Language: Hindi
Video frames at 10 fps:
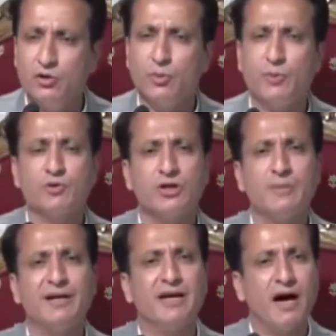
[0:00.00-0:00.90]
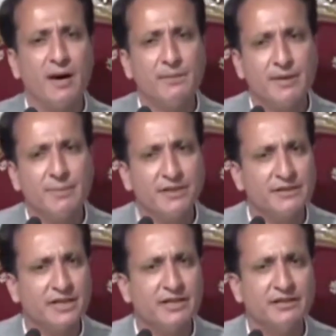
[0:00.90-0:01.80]
तो फिर उसके बाद आपके
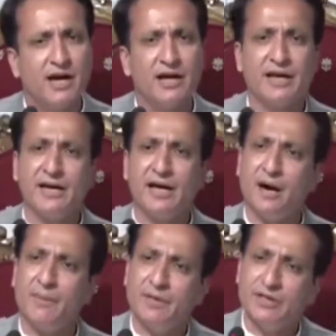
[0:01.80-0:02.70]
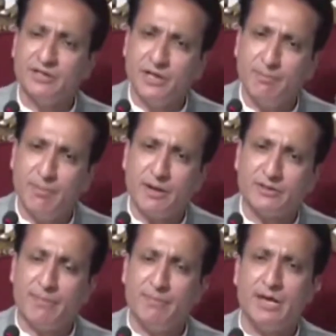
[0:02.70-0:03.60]
पास ये इख्तियार है कि आप जब
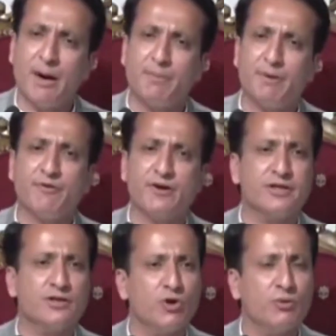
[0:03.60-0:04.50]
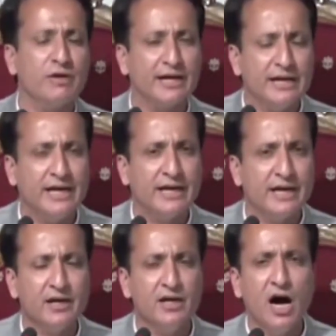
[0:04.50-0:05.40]
जब भी आप पर फर्द जुर्म लगने
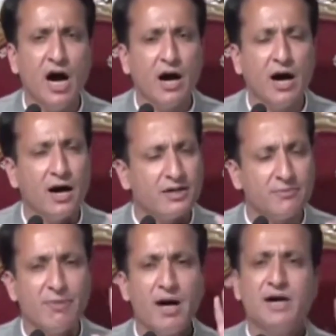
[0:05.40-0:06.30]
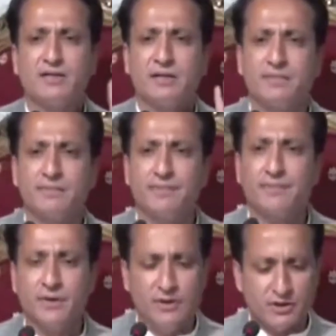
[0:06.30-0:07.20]
लगे आठ माह से
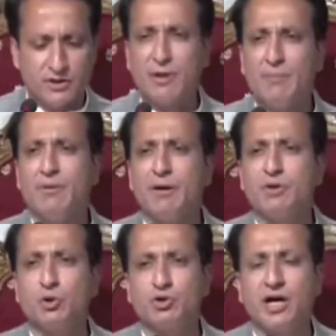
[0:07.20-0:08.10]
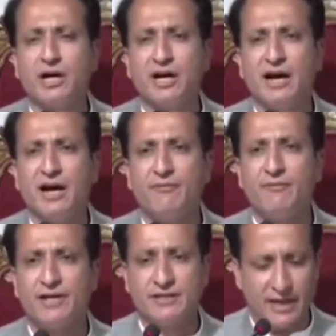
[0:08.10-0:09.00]
सितंबर में तोशाखाना का
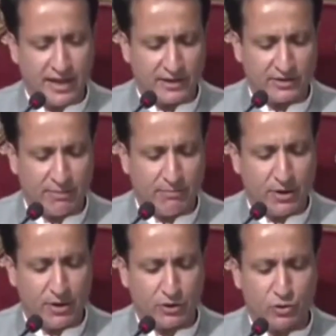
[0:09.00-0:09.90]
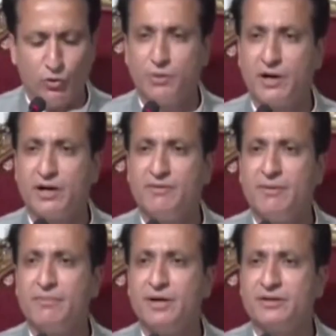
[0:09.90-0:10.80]
फैसला आया सितंबर अक्टूबर
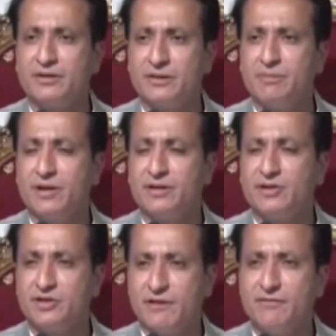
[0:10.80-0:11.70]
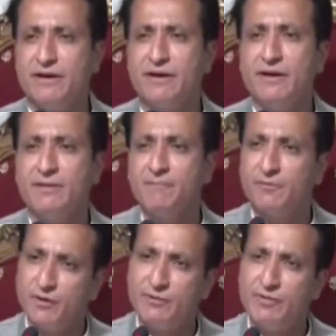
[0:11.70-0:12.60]
नवंबर दिसंबर जनवरी
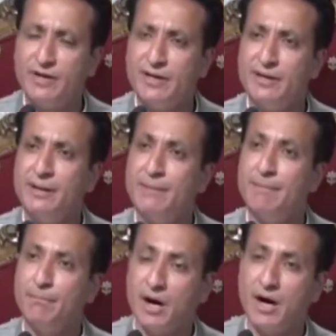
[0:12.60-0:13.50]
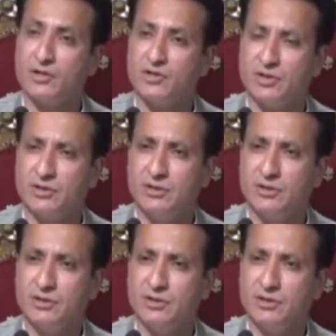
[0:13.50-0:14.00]
फरवरी मार्च